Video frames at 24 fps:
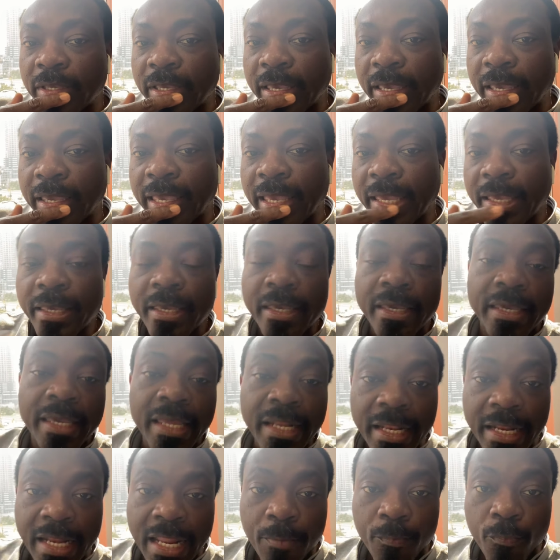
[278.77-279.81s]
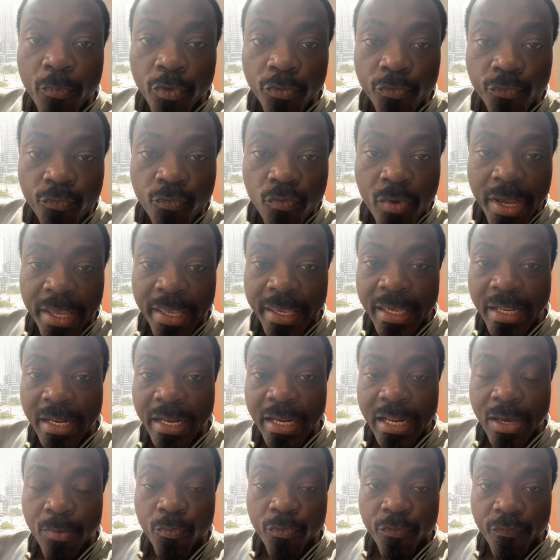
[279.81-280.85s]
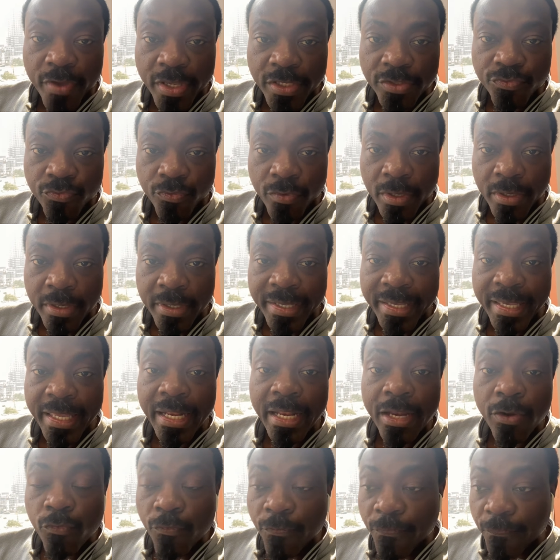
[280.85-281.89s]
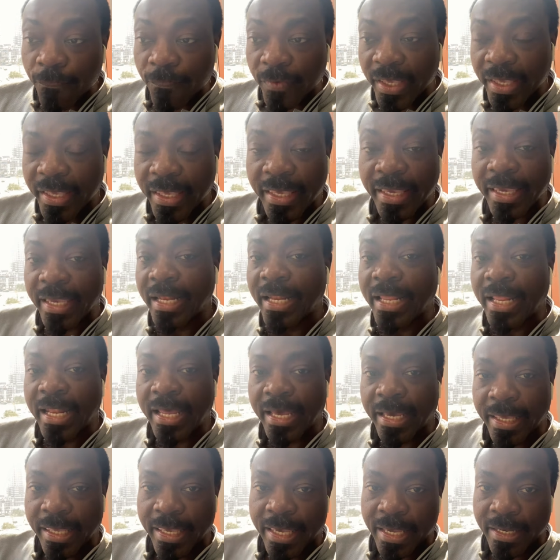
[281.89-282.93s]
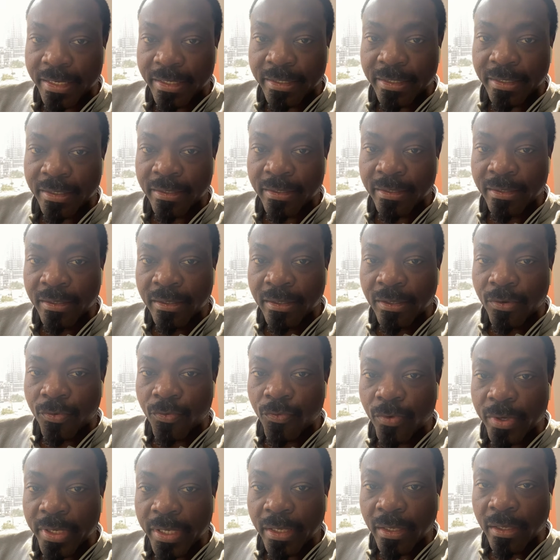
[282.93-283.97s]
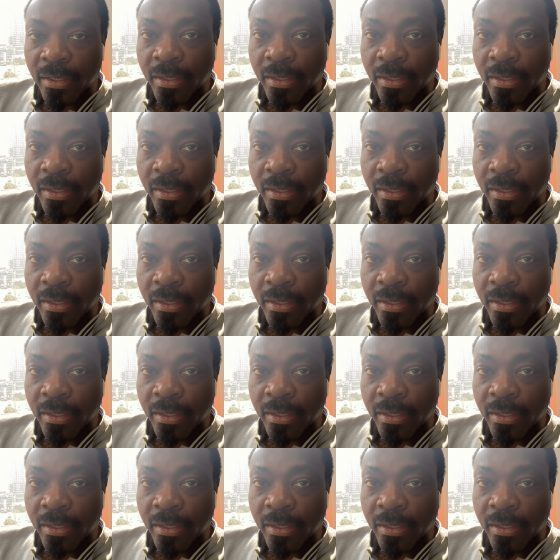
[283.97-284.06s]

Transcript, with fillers: quelle est la bonne voie et quelle est la mauvaise voie, quel est le fait et quelle est la réalité. OK